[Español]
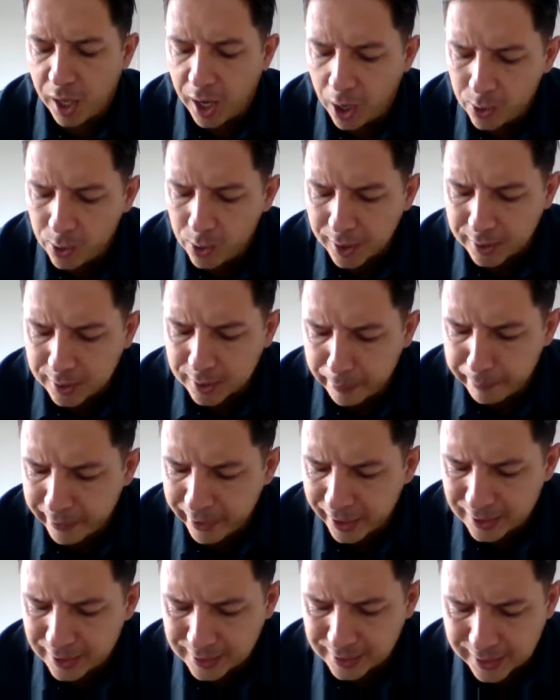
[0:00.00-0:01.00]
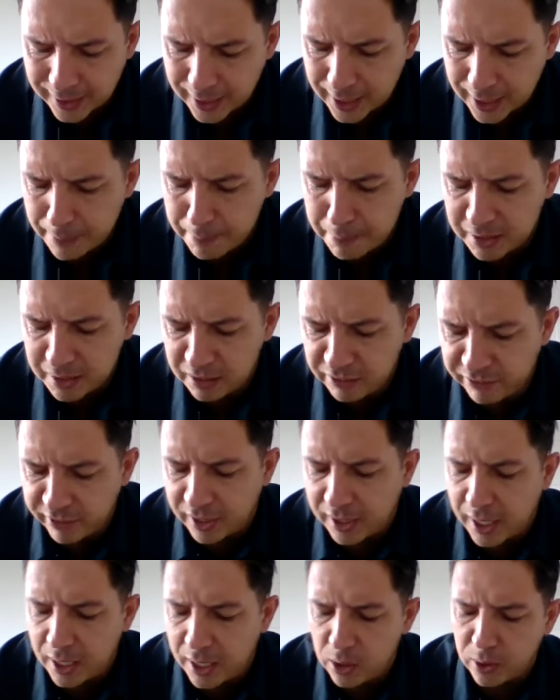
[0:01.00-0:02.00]
ahora también será
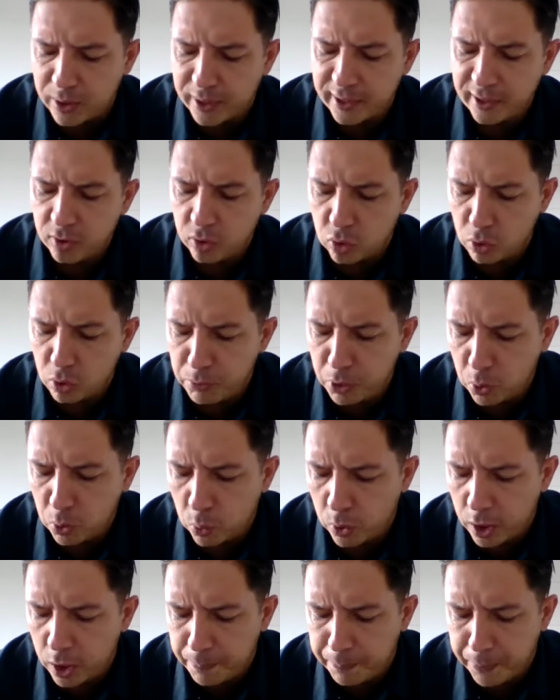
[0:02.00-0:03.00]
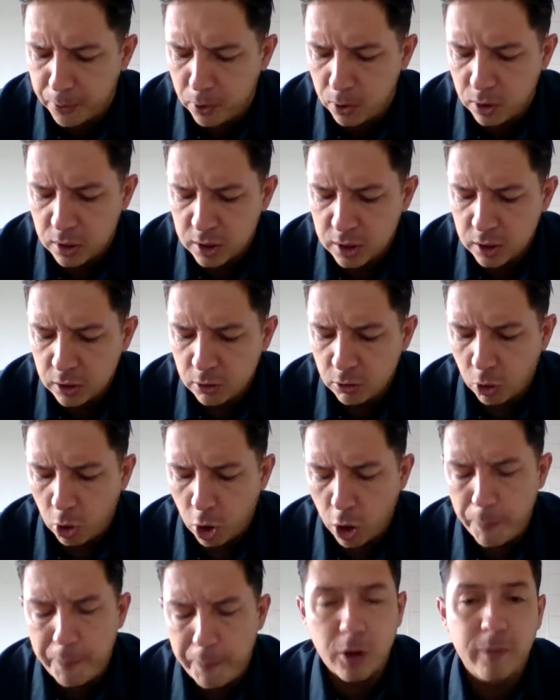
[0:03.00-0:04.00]
magnificado Cristo en mi cuerpo,
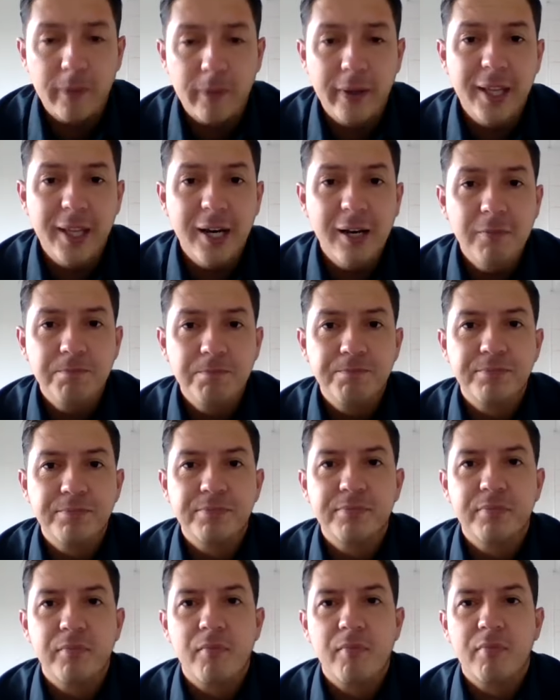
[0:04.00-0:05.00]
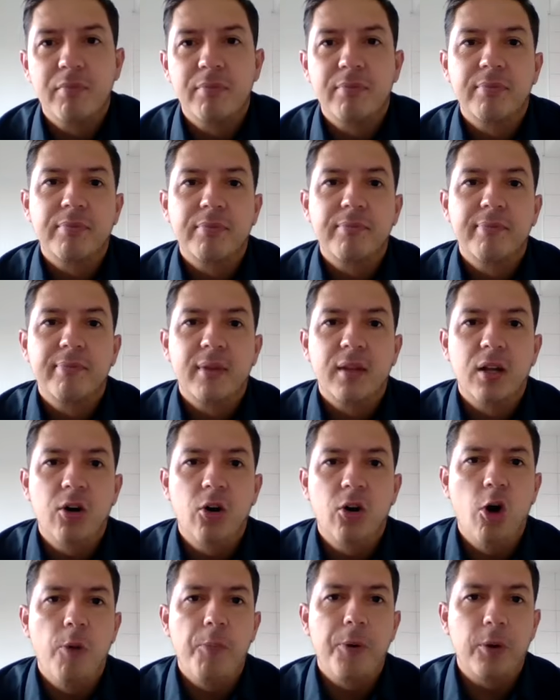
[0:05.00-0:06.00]
o por vida
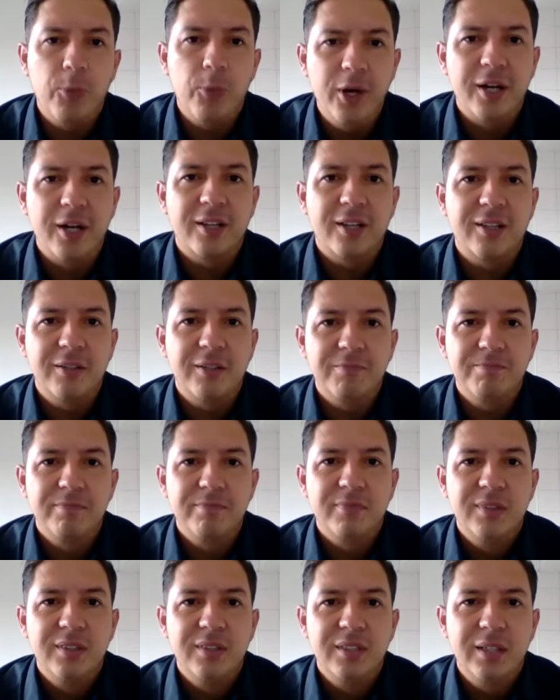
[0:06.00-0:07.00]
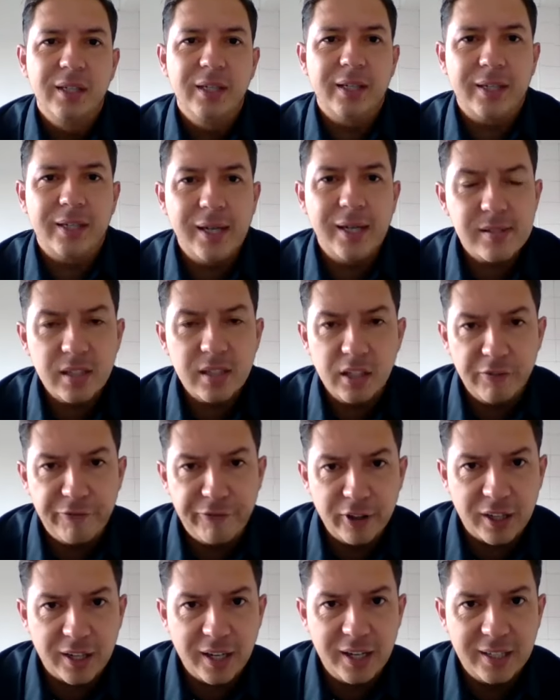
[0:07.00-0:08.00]
o por muerte. ¿Y qué
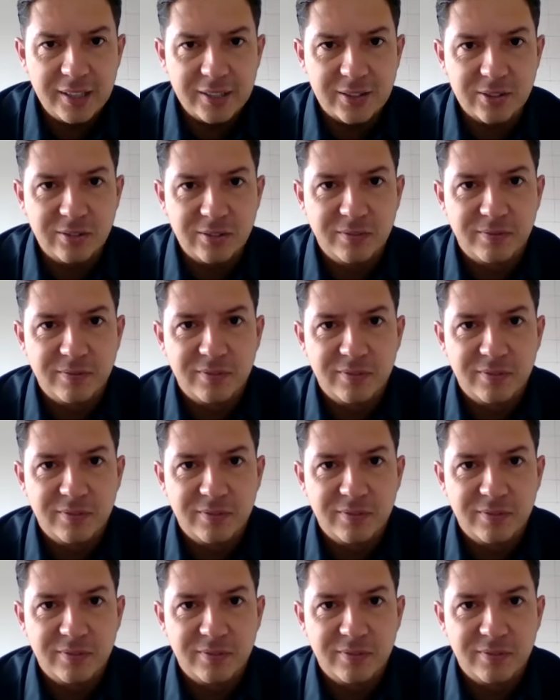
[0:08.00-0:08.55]
significa eso?